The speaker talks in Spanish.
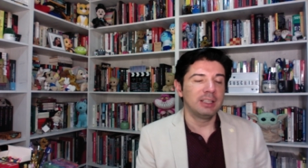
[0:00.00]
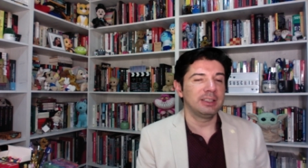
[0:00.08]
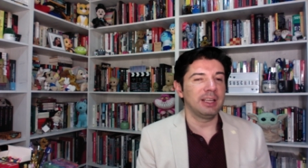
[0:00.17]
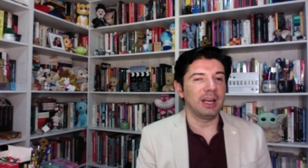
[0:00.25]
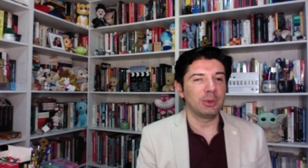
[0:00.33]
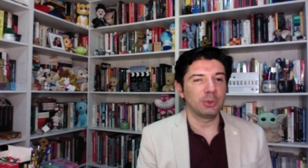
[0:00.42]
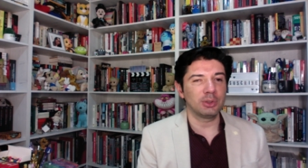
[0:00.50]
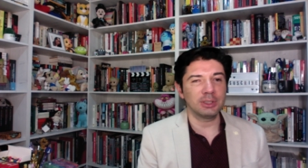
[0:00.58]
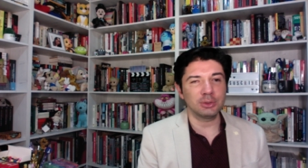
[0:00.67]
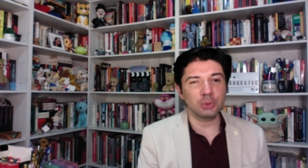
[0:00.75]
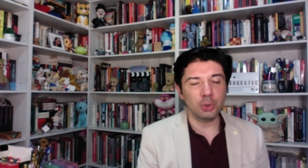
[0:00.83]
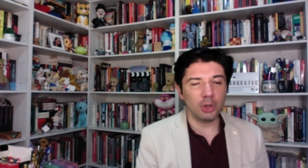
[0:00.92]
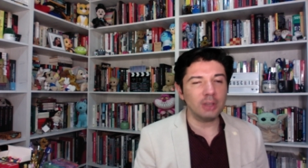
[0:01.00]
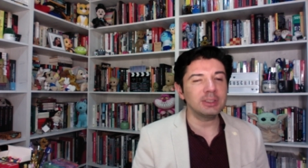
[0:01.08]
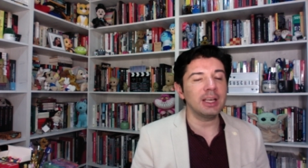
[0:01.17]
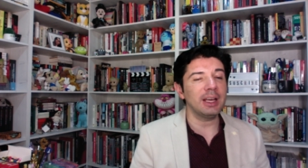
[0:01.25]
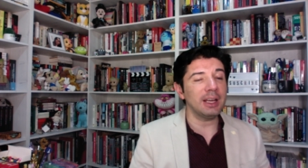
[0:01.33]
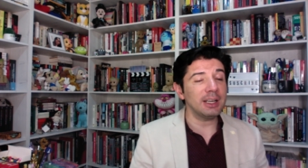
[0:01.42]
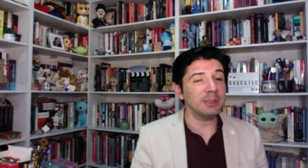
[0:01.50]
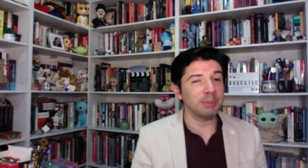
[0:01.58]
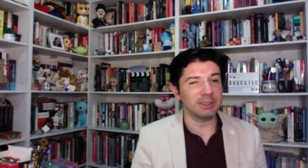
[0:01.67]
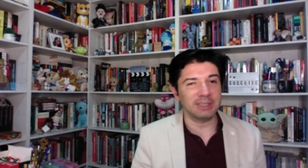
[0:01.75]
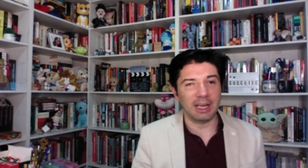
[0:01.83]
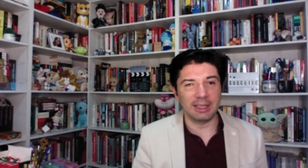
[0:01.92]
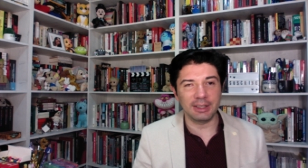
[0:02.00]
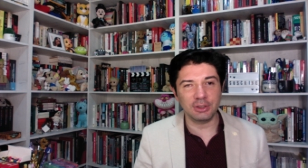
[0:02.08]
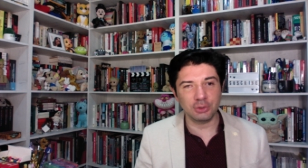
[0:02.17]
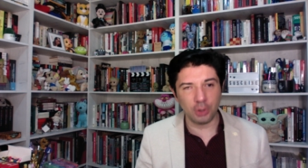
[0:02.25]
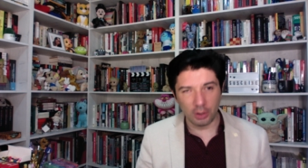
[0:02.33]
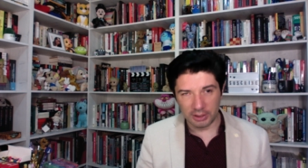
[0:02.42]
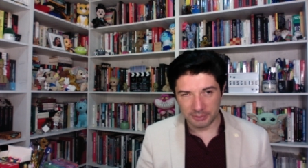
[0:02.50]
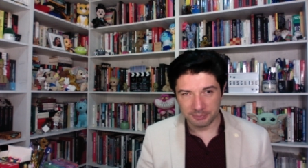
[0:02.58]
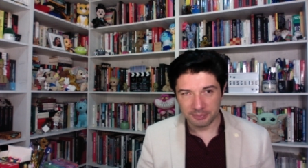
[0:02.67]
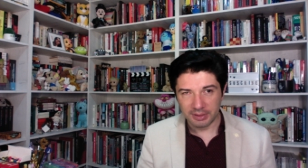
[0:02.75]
de algunos estudios, en especial de Sony.